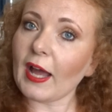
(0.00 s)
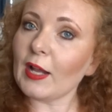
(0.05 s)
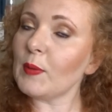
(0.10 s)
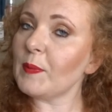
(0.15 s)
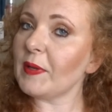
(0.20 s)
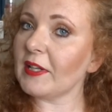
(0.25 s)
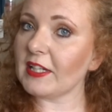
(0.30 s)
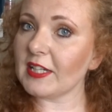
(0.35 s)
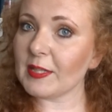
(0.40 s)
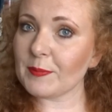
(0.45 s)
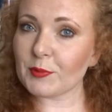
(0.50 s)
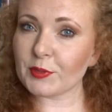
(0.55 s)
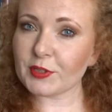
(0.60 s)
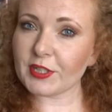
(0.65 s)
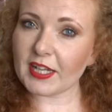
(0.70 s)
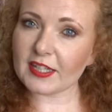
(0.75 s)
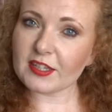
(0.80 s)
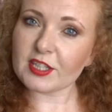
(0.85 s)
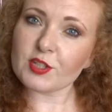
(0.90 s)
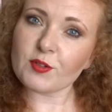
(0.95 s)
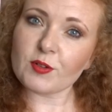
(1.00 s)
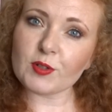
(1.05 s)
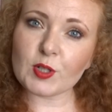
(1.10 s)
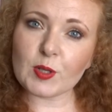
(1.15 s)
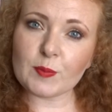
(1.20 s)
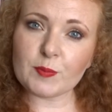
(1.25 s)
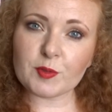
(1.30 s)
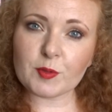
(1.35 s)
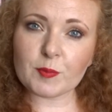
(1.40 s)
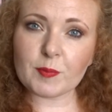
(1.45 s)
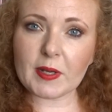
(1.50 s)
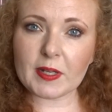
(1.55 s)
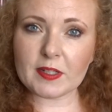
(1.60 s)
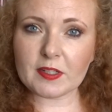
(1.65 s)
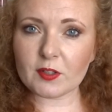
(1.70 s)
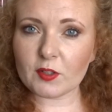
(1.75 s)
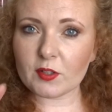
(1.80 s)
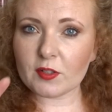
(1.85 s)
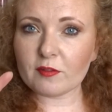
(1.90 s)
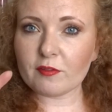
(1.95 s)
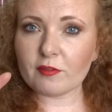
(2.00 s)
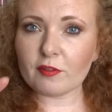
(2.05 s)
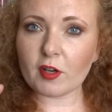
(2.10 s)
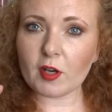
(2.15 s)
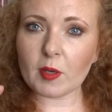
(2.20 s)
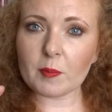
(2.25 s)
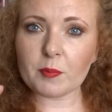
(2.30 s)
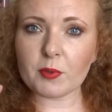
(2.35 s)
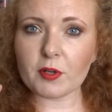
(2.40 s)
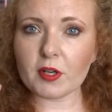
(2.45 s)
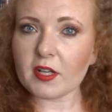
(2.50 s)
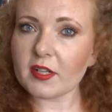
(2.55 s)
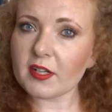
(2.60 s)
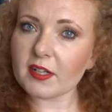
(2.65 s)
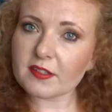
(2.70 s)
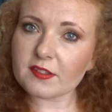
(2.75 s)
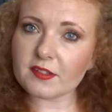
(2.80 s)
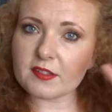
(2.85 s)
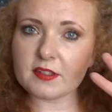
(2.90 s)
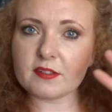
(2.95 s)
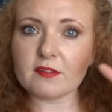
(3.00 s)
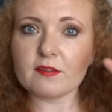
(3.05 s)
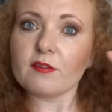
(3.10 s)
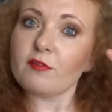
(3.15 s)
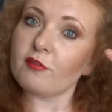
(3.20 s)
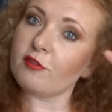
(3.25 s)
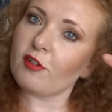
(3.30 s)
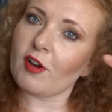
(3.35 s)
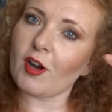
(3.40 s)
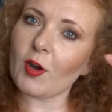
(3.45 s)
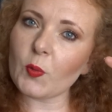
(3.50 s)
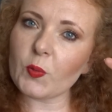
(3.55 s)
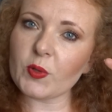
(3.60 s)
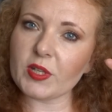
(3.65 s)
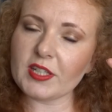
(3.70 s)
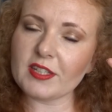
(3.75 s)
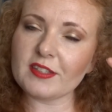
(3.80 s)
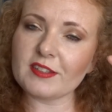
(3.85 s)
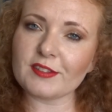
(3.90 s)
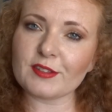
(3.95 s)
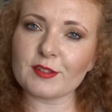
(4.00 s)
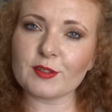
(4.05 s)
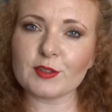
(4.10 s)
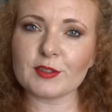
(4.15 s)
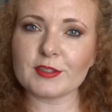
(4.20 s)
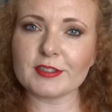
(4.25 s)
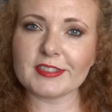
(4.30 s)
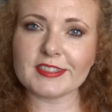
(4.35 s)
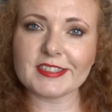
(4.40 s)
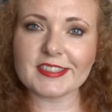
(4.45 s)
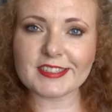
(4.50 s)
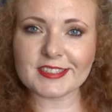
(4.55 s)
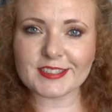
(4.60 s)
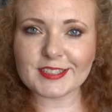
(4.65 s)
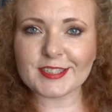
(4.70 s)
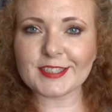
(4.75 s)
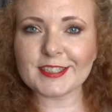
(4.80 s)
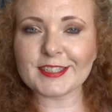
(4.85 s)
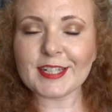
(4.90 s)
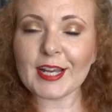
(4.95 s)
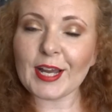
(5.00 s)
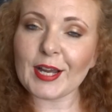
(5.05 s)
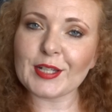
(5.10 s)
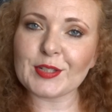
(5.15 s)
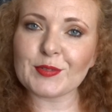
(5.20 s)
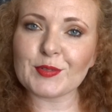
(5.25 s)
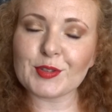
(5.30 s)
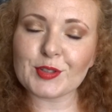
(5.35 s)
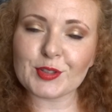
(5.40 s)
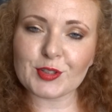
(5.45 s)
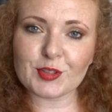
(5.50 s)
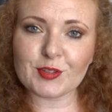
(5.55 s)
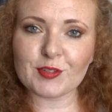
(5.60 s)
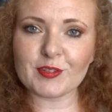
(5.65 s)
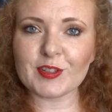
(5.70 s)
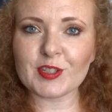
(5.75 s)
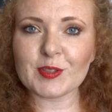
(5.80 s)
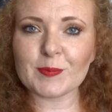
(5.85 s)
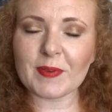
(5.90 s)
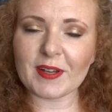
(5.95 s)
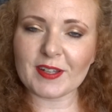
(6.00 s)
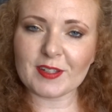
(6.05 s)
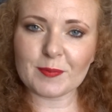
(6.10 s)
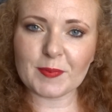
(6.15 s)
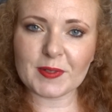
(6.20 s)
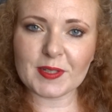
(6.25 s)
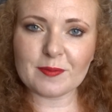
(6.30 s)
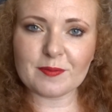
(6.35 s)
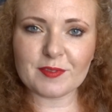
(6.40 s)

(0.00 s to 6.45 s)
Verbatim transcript: Hallo meine Lieben und herzlich willkommen zu meinen neuen 4 Products in 4 Weeks und äh, ja, ich wünsche euch viel Spaß bei dir.